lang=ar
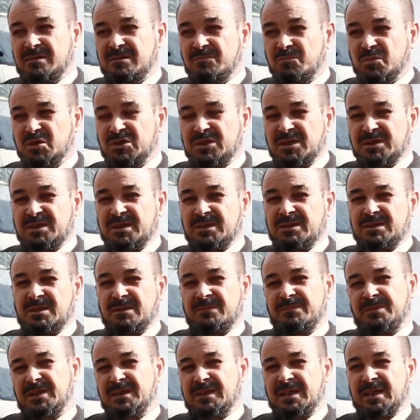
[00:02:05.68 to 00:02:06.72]
مدة
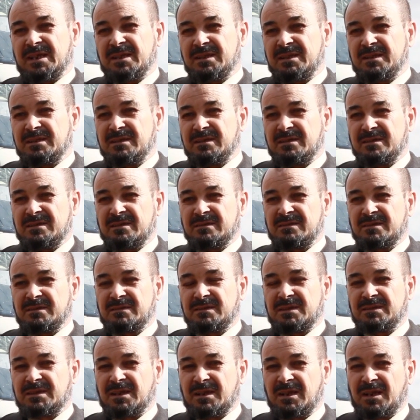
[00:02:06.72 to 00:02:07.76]
التنفيذ هذه
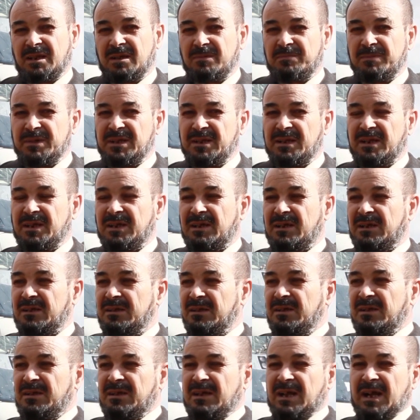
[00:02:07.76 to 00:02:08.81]
تتطلب إلى
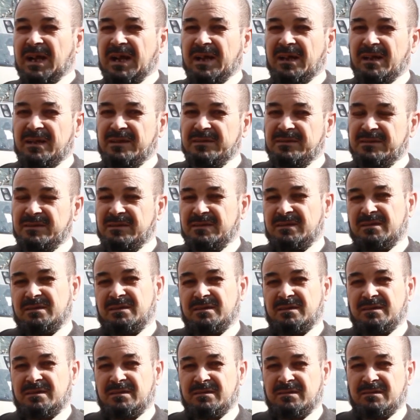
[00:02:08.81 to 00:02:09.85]
عقد
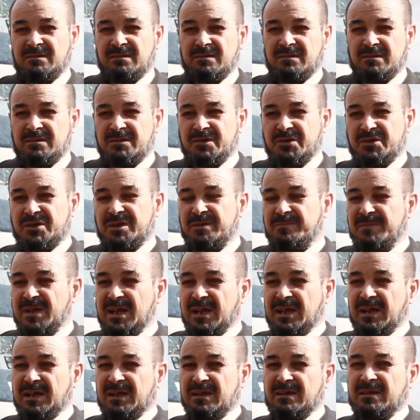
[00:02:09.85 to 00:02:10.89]
آه،
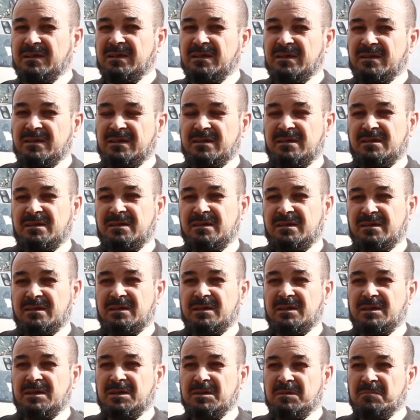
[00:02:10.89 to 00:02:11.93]
اجتماع
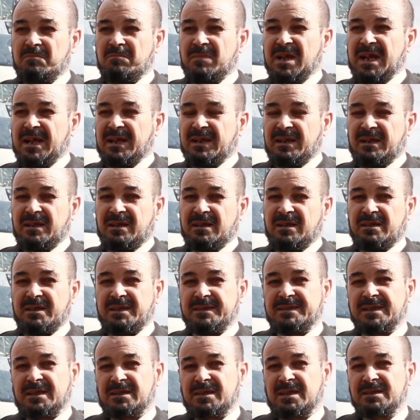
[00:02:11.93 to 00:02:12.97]
آه، مع
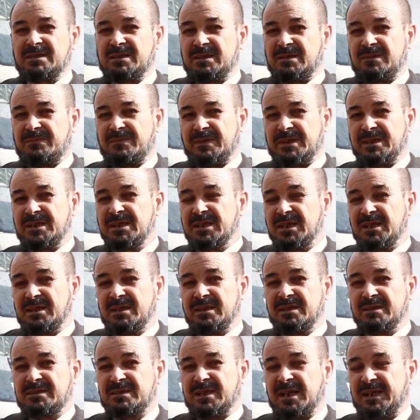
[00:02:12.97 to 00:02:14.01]
الإدارات الفنية
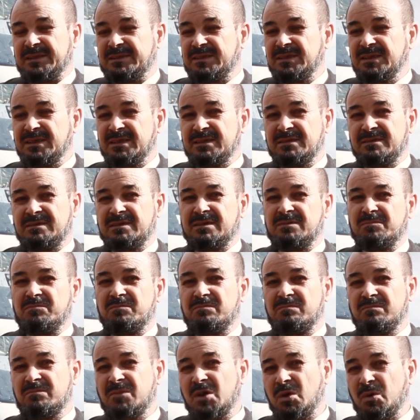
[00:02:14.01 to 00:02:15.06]
لتحديد
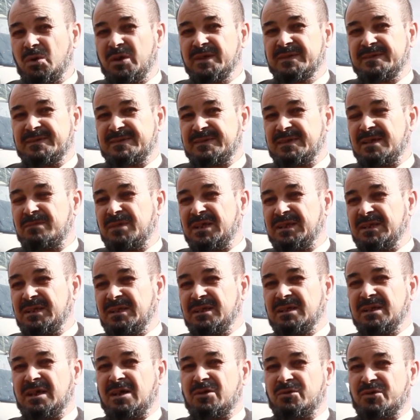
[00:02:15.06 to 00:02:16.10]
موعد
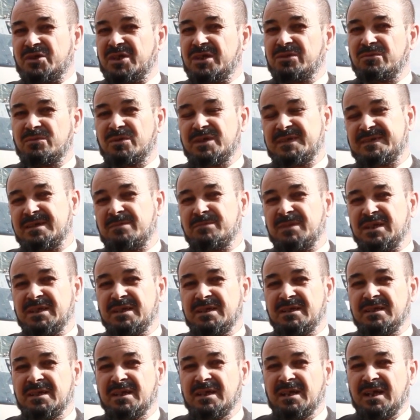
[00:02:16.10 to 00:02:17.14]
زمني أو جدول
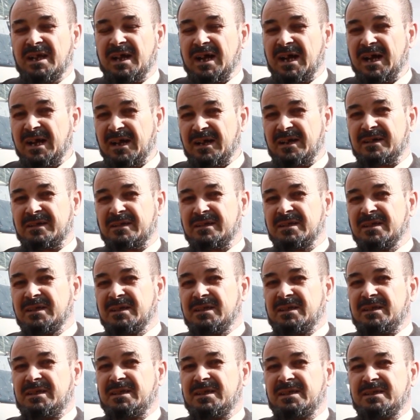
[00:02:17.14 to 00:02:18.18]
زمني آخر
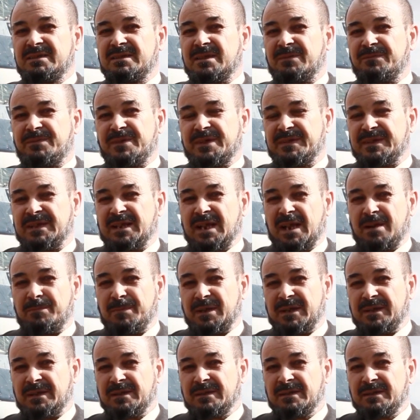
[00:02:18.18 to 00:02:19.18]
لتنفيذ العمل